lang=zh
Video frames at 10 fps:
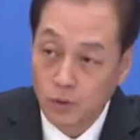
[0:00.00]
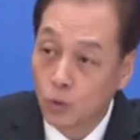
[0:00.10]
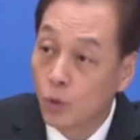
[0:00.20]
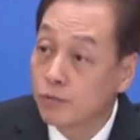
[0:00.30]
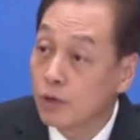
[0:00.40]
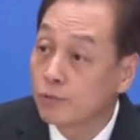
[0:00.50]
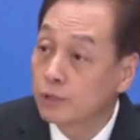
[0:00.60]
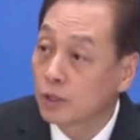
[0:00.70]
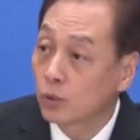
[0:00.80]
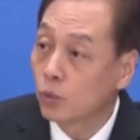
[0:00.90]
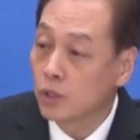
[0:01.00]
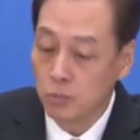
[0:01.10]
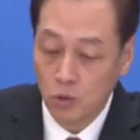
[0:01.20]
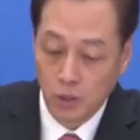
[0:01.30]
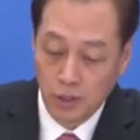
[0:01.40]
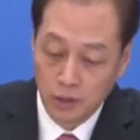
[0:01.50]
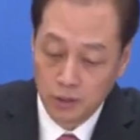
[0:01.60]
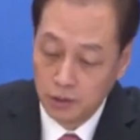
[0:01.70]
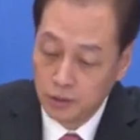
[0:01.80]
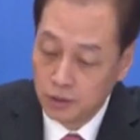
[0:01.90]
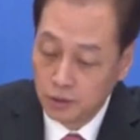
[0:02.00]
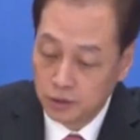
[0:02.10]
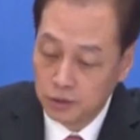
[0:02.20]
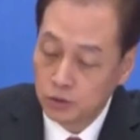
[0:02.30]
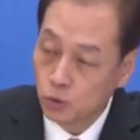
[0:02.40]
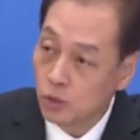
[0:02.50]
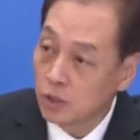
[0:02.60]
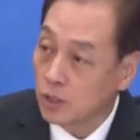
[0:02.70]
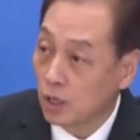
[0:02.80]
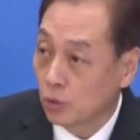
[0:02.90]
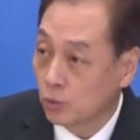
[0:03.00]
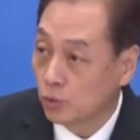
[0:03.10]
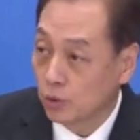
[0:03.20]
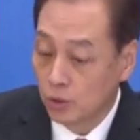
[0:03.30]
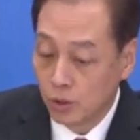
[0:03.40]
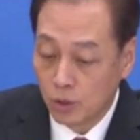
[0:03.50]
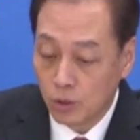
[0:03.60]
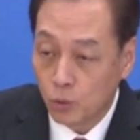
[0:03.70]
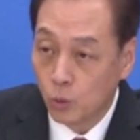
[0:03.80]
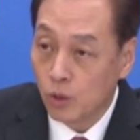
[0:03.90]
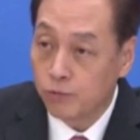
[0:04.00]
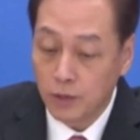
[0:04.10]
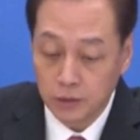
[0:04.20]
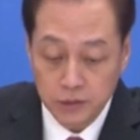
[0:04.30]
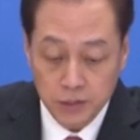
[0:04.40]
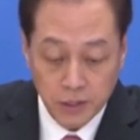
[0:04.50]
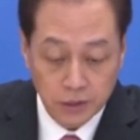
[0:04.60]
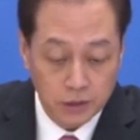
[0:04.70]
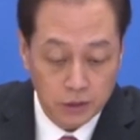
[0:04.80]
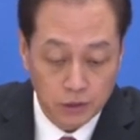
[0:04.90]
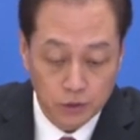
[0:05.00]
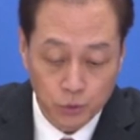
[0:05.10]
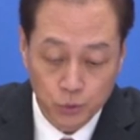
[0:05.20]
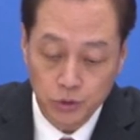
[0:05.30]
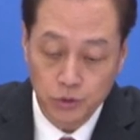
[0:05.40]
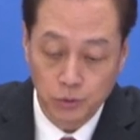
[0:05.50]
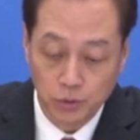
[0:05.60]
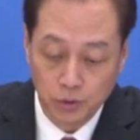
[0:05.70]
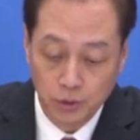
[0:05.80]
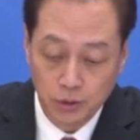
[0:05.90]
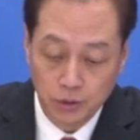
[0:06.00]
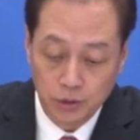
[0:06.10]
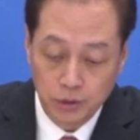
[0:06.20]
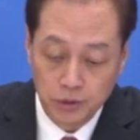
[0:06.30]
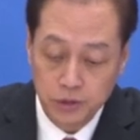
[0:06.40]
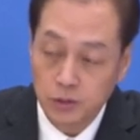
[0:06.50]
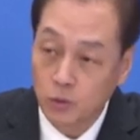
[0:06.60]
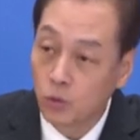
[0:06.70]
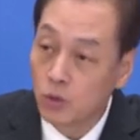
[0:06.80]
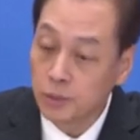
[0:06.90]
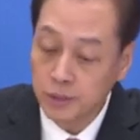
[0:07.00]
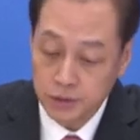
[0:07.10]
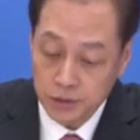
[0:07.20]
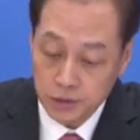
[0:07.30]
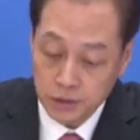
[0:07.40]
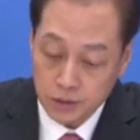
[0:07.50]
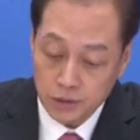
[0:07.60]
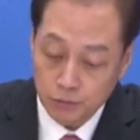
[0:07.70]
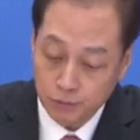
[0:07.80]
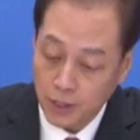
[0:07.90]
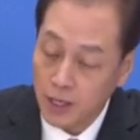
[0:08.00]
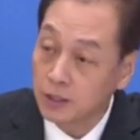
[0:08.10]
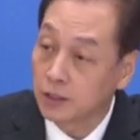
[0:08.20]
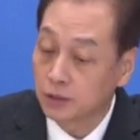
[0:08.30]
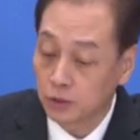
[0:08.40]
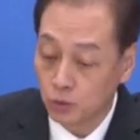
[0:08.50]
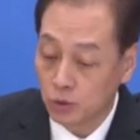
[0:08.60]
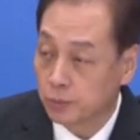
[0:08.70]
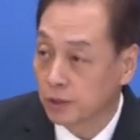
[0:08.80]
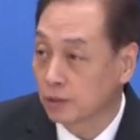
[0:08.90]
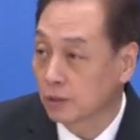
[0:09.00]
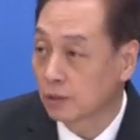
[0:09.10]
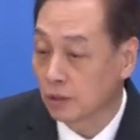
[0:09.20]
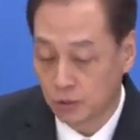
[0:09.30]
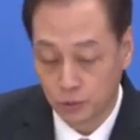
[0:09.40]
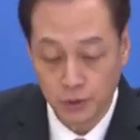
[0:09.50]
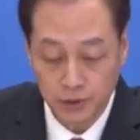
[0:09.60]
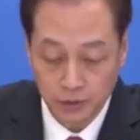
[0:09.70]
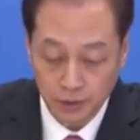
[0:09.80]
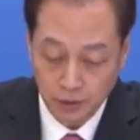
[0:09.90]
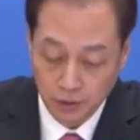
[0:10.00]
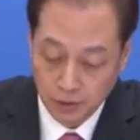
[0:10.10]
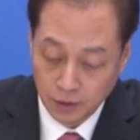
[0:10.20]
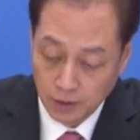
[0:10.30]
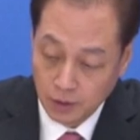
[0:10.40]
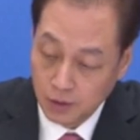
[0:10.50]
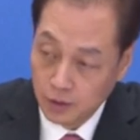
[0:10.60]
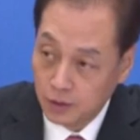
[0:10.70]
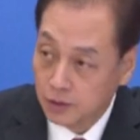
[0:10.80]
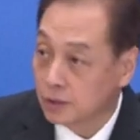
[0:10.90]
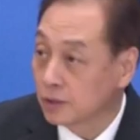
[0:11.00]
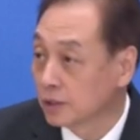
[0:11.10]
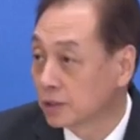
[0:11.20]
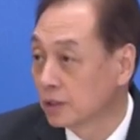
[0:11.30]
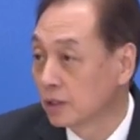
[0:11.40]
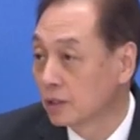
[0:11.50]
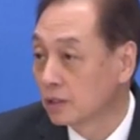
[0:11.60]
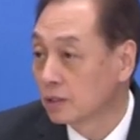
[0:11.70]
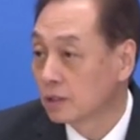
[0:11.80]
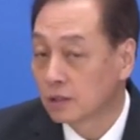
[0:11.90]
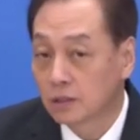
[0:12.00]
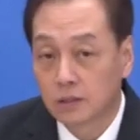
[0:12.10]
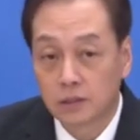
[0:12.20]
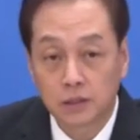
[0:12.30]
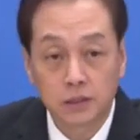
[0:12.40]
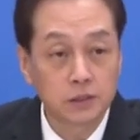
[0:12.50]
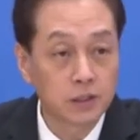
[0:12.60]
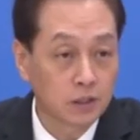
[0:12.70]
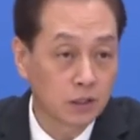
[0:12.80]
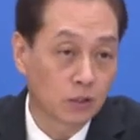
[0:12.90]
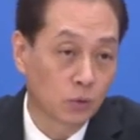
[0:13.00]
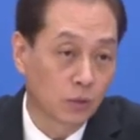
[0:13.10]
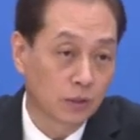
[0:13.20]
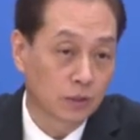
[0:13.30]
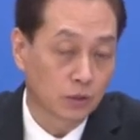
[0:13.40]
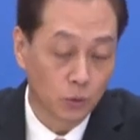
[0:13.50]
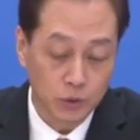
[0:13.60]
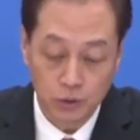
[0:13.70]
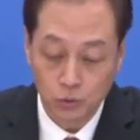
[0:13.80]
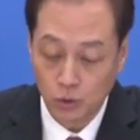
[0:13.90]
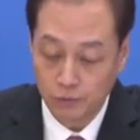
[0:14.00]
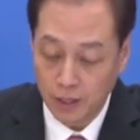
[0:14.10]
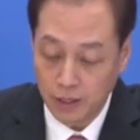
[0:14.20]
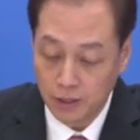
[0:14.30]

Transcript: 国防费的规模是综合考虑国防建设需求以及国民经济发展的水平而确定的，这也是世界各国的通行做法。